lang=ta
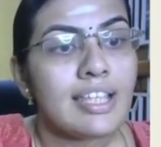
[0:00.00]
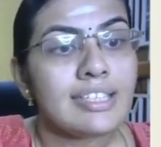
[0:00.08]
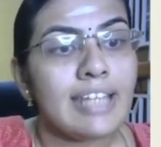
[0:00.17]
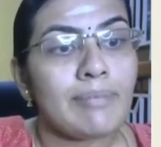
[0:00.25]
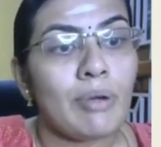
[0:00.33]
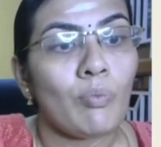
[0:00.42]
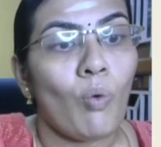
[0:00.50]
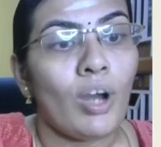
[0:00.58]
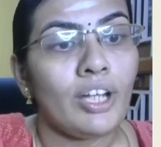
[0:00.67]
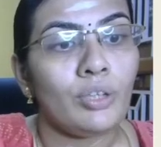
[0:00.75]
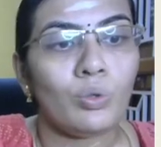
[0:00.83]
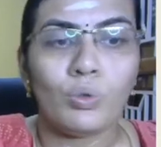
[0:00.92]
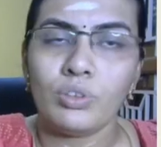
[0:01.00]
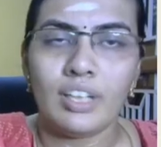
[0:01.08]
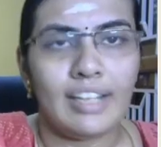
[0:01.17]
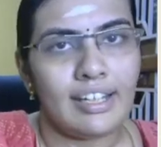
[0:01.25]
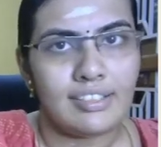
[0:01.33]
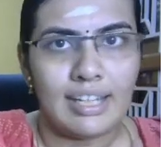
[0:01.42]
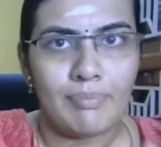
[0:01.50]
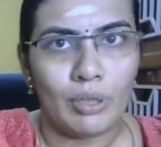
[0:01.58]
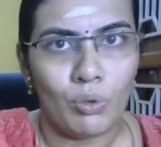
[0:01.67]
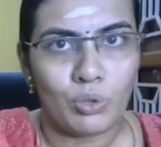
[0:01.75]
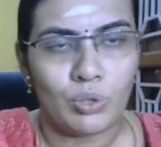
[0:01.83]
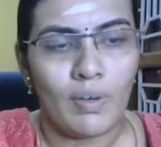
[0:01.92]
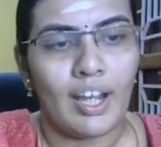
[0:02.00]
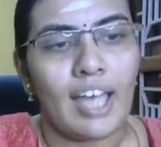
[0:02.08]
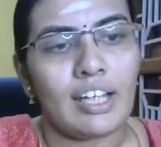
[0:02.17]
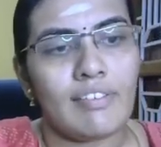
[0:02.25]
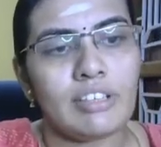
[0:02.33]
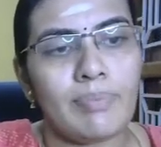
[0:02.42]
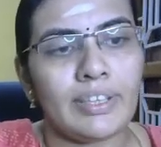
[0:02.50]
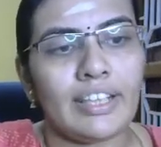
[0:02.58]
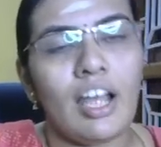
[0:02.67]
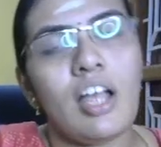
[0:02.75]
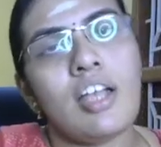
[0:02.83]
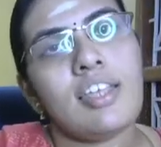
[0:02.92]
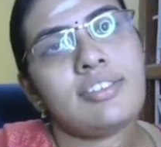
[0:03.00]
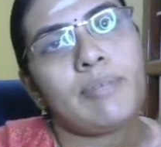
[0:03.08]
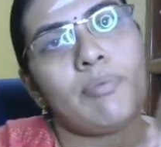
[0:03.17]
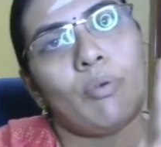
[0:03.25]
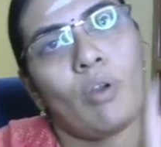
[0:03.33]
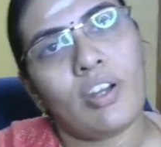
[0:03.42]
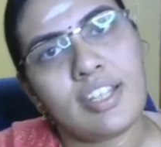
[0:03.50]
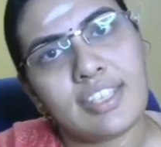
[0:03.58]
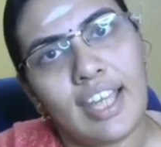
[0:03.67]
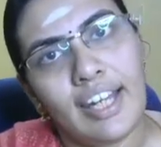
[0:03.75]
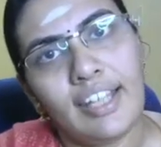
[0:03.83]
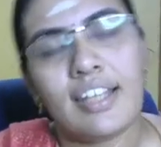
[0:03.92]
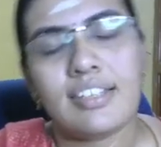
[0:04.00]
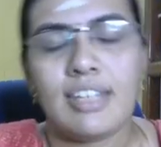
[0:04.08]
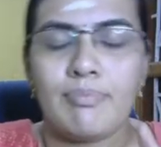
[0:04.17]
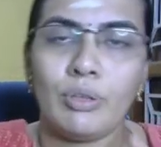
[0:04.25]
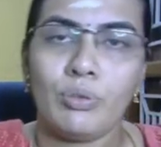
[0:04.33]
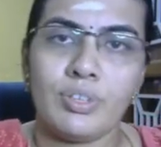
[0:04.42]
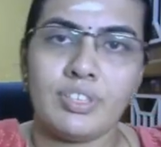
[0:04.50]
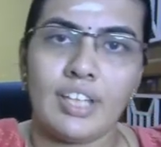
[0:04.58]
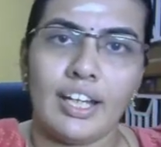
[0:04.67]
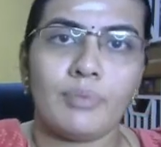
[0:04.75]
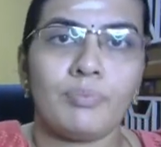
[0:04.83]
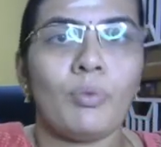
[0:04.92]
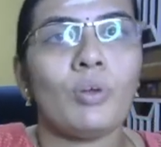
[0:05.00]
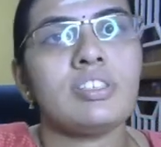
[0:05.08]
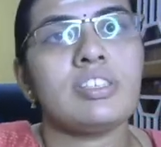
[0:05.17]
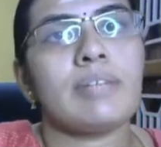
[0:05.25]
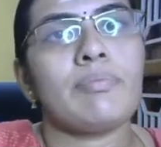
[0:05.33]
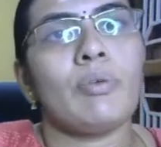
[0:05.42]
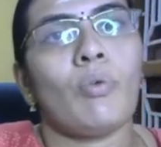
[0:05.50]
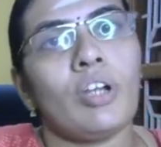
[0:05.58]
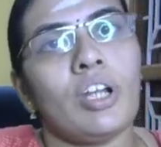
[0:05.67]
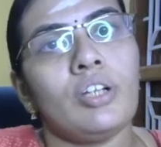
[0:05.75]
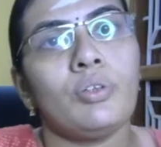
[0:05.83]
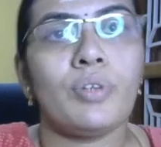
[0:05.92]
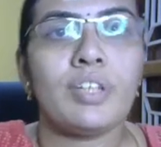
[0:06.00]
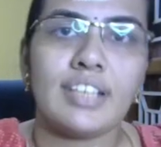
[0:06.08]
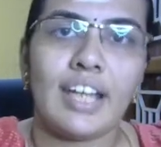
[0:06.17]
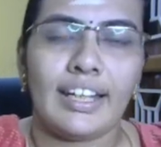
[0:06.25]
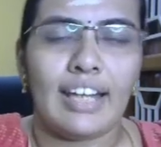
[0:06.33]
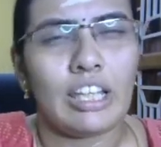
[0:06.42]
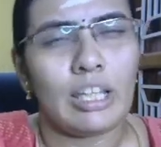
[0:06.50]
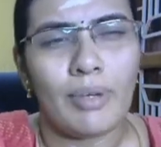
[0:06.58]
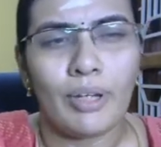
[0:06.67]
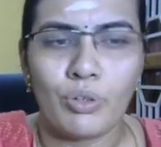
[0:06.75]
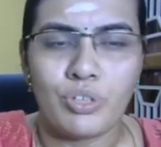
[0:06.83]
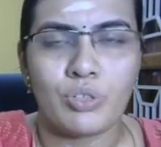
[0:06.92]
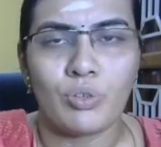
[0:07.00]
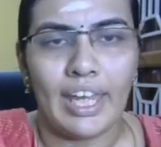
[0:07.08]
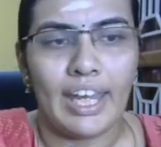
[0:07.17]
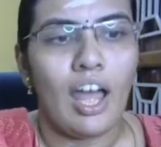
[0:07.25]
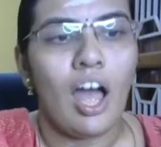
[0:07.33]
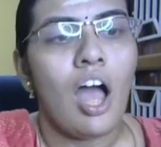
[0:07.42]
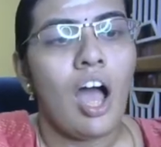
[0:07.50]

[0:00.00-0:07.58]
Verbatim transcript: ஸ்டேட்மெண்ட் ஒன் டூன்ட்டு ரெண்டு ஸ்டேட்மெண்ட் கொடுத்துருவாங்க அதில் வந்து பார்த்தீங்கன்னா ஸ்டேட்மெண்ட் ஒன் இஸ் கரெக்ட் ஸ்டேட்மெண்ட் டூ இஸ் கரெக்ட் போத் ஸ்டேட்மெண்ட் ஒன் அண்ட் டூ இஸ் கரெக்ட் அந்த மாதிரி கொஷின்ஸ் ஓகேங்களா